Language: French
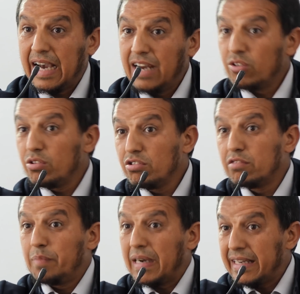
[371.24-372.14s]
Alors au lieu
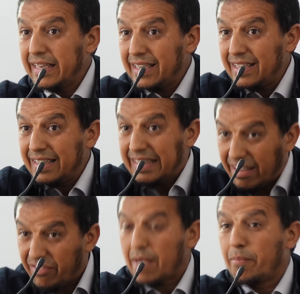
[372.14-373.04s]
de parler
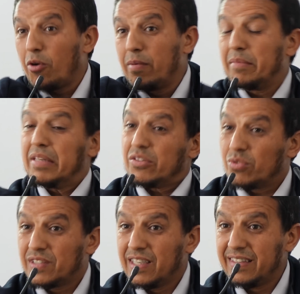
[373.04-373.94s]
des vrais problèmes de la
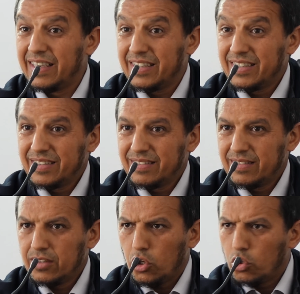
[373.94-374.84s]
société,
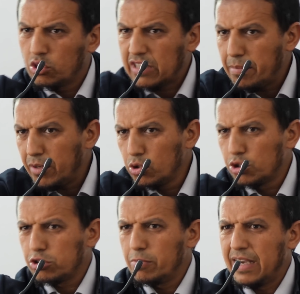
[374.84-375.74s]
notamment le
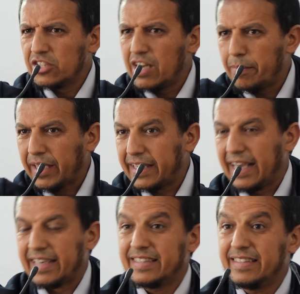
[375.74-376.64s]
chômage, la
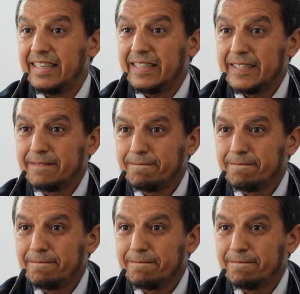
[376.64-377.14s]
précarité,